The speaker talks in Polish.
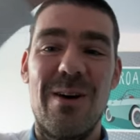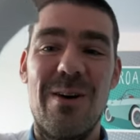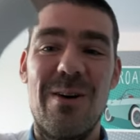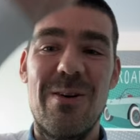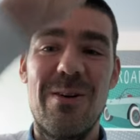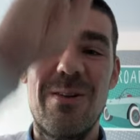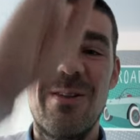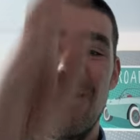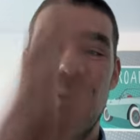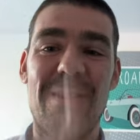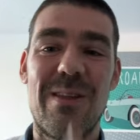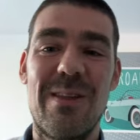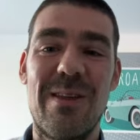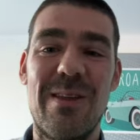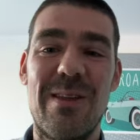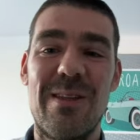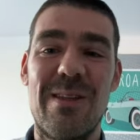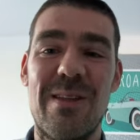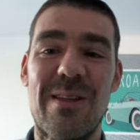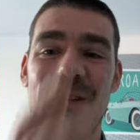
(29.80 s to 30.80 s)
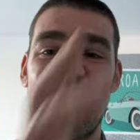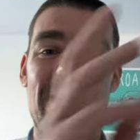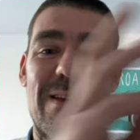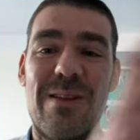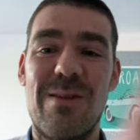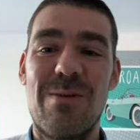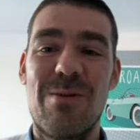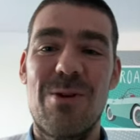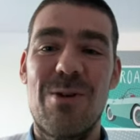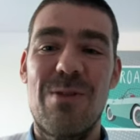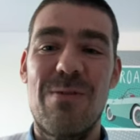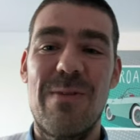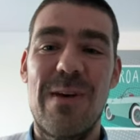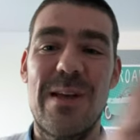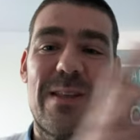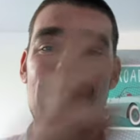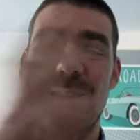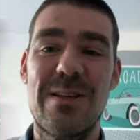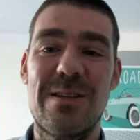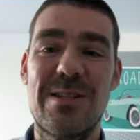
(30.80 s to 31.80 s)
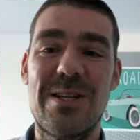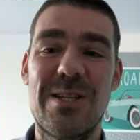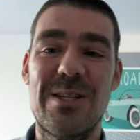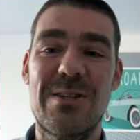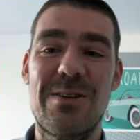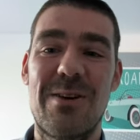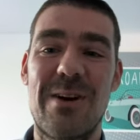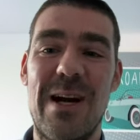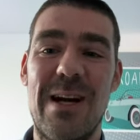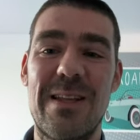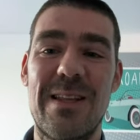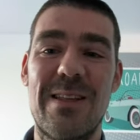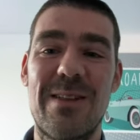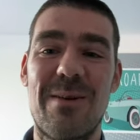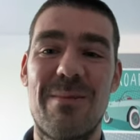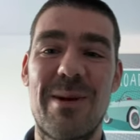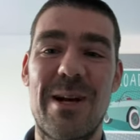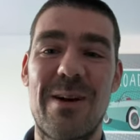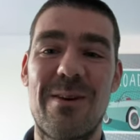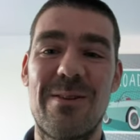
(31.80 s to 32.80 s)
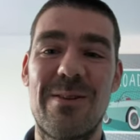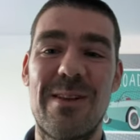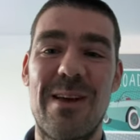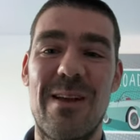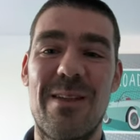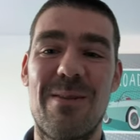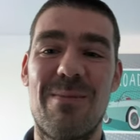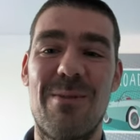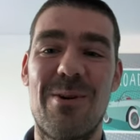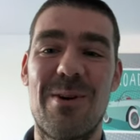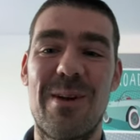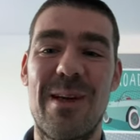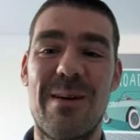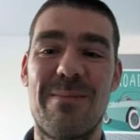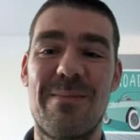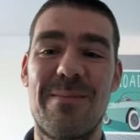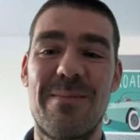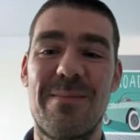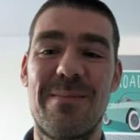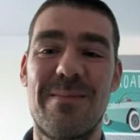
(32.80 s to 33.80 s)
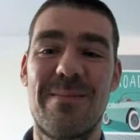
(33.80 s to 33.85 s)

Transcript: Ojciec i Syn i Duch Święty. Cześć kochani, dobrego dnia, z Bogiem!